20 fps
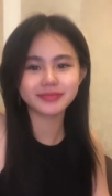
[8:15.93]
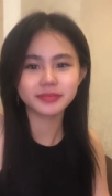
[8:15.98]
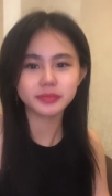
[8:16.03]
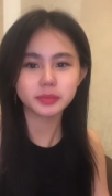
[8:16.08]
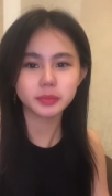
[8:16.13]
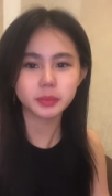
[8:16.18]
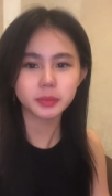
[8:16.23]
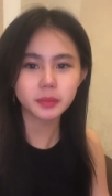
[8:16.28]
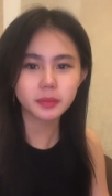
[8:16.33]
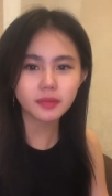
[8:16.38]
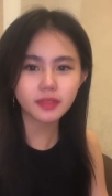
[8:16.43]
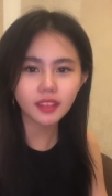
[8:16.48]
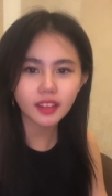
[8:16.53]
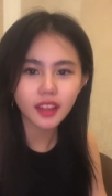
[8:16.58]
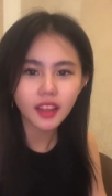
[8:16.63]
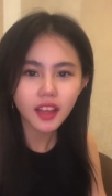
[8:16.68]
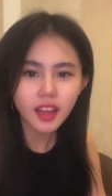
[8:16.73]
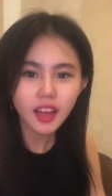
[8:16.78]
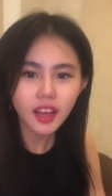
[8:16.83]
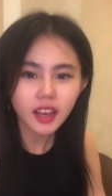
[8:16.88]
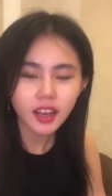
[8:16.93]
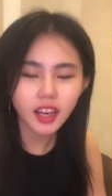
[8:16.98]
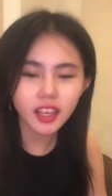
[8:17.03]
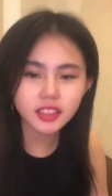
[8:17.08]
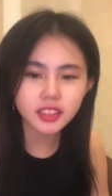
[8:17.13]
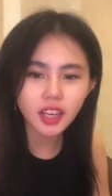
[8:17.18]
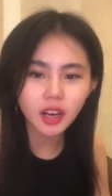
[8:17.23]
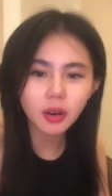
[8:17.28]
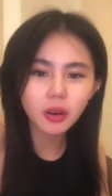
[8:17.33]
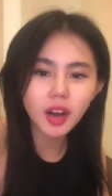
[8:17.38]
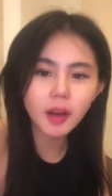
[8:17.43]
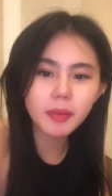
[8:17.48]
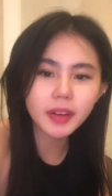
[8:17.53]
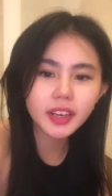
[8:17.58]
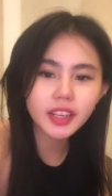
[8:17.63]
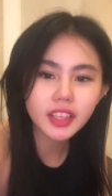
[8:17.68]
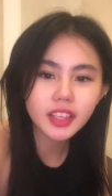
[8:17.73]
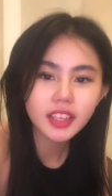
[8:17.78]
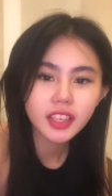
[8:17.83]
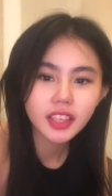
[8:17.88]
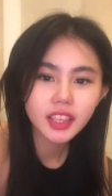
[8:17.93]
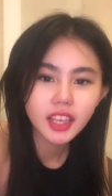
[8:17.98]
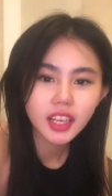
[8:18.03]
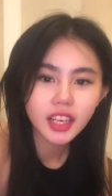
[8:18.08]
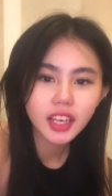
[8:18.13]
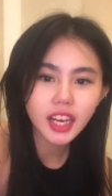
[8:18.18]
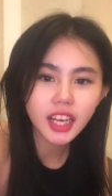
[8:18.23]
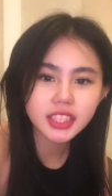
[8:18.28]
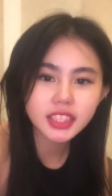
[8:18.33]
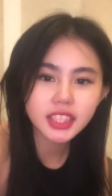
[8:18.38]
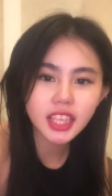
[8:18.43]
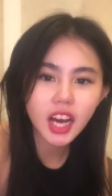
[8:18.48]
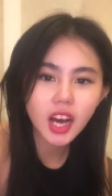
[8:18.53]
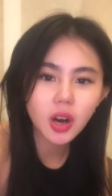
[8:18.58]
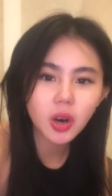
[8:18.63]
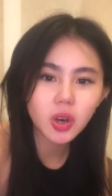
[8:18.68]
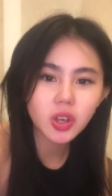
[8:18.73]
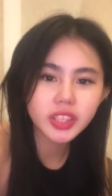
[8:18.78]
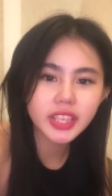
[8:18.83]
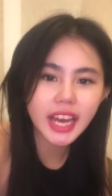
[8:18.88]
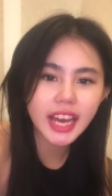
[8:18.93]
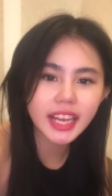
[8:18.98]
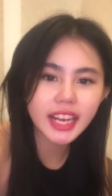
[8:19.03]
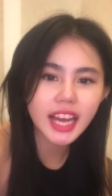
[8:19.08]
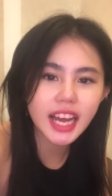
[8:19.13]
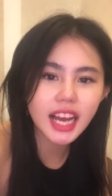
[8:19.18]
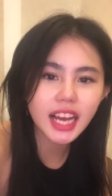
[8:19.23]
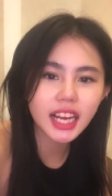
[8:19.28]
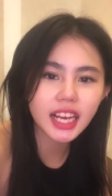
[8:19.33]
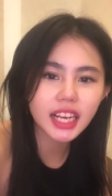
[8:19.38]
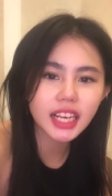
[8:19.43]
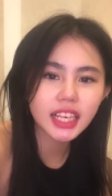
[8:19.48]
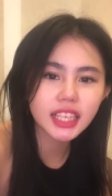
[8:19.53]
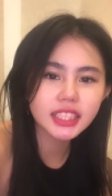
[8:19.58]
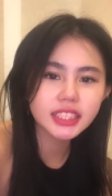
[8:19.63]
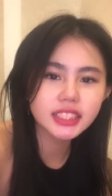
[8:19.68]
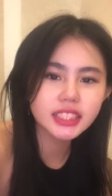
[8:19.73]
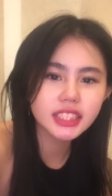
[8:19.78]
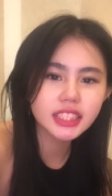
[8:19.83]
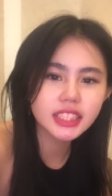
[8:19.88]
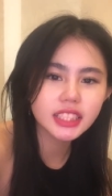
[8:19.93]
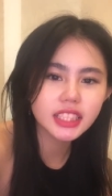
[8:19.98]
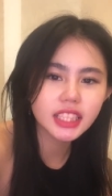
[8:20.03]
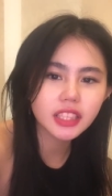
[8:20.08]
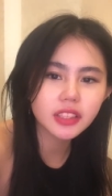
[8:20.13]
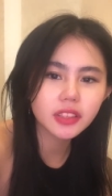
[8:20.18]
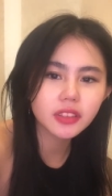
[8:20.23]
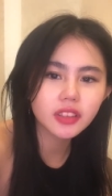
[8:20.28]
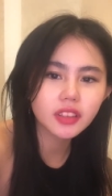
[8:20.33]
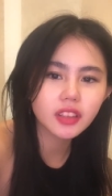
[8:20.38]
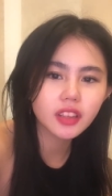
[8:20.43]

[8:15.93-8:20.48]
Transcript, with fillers: eh kau tahu apa nih kau tahu daerah kedingin